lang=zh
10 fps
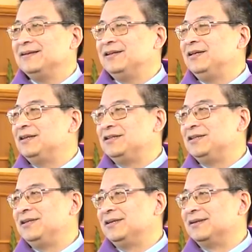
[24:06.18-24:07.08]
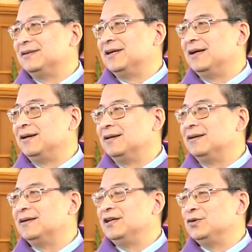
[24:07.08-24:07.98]
这件事情啊、呃，
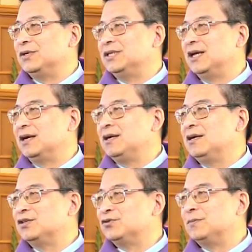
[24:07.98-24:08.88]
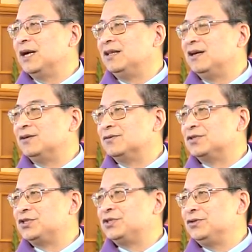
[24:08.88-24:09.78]
可以说在各个宗派当中，
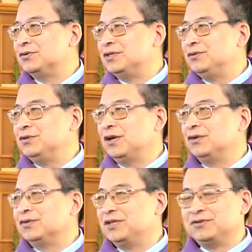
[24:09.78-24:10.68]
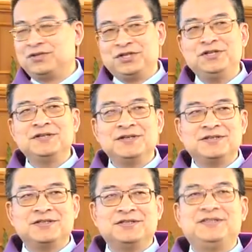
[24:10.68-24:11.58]
只有基督教有这种真正
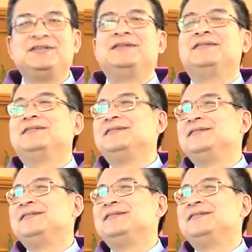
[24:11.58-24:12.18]
的自信。